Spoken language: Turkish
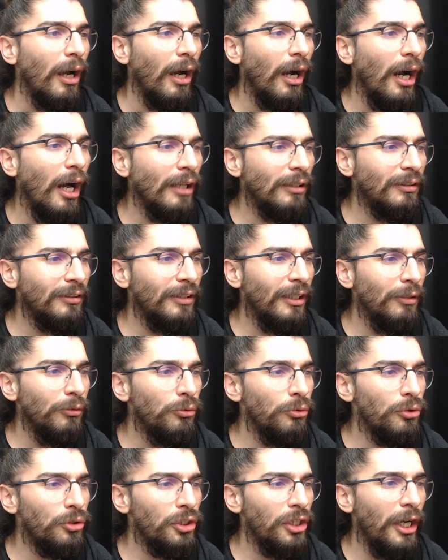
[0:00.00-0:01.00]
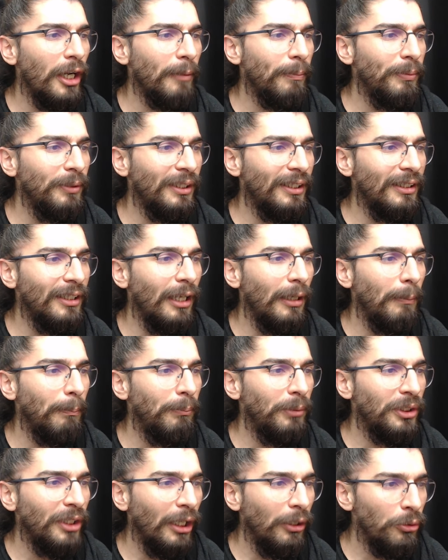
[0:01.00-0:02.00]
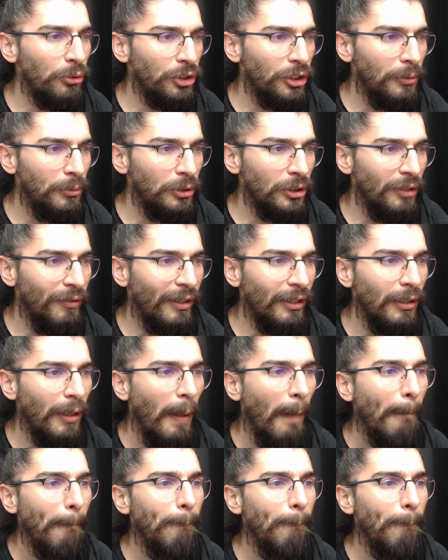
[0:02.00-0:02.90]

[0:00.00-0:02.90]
6'da 3 çarpı 2'den bir tane 3 de burada var.